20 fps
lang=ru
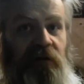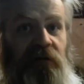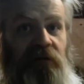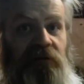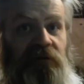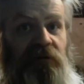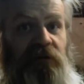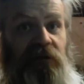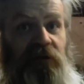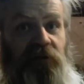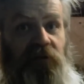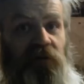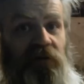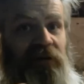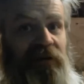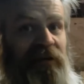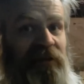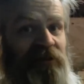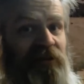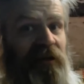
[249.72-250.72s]
сила входа
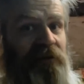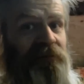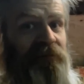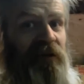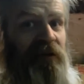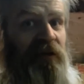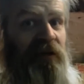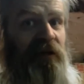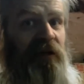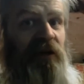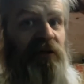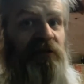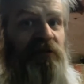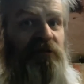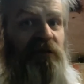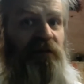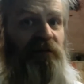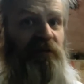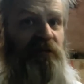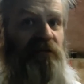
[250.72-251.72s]
ножа, она, конечно,
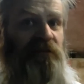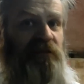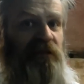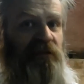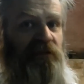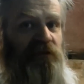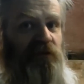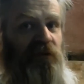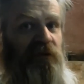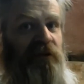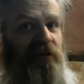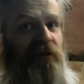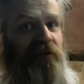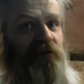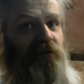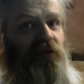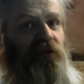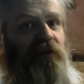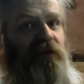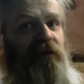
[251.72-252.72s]
зависит настолько,
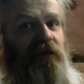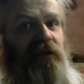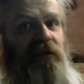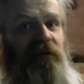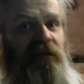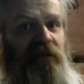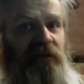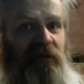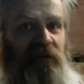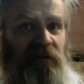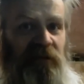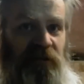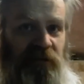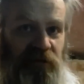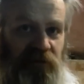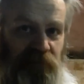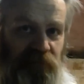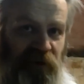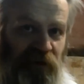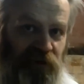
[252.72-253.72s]
насколько
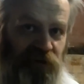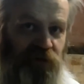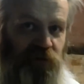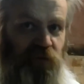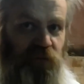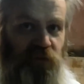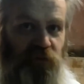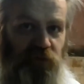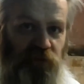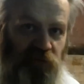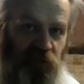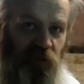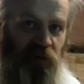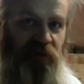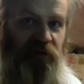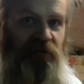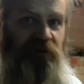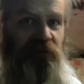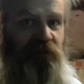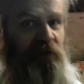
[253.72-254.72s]
большую
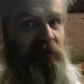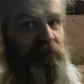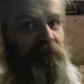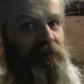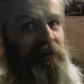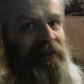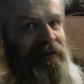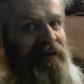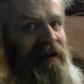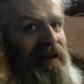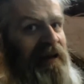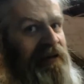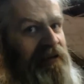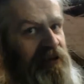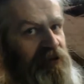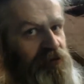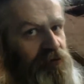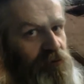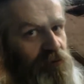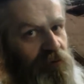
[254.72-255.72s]
скорость вы придали
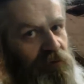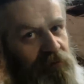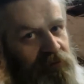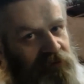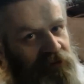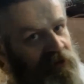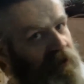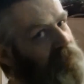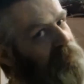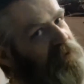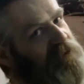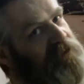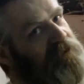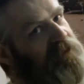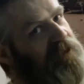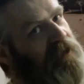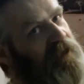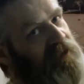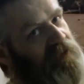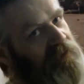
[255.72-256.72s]
ножу. Чем
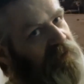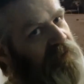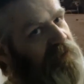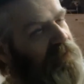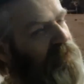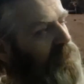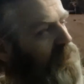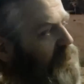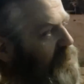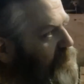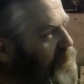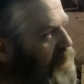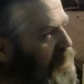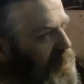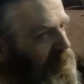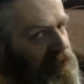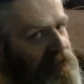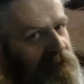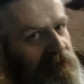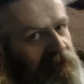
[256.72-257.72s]
быстрее он
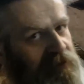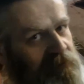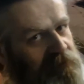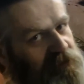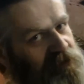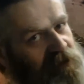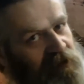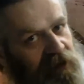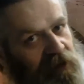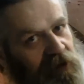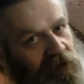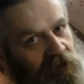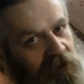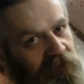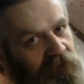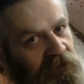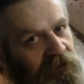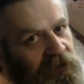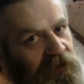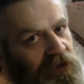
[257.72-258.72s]
полетит, тем сильнее он
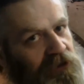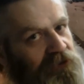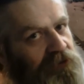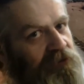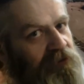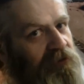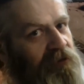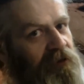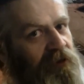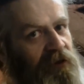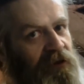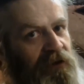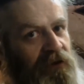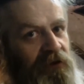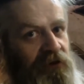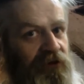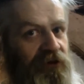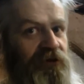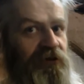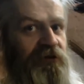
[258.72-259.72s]
воткнется.
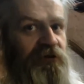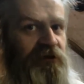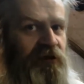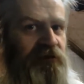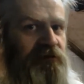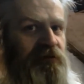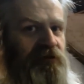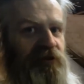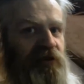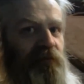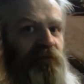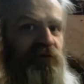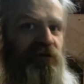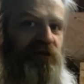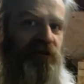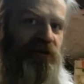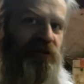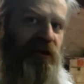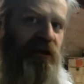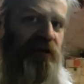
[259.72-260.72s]
И, естественно, чем он
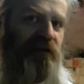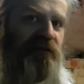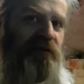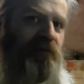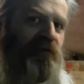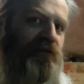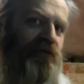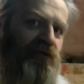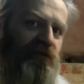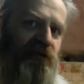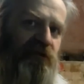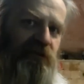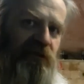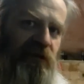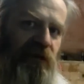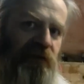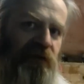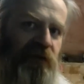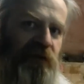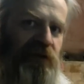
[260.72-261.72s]
тяжелее, тем он тоже
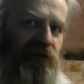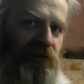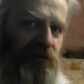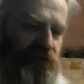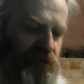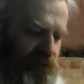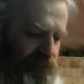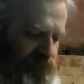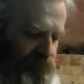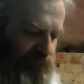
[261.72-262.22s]
сильнее воткнется.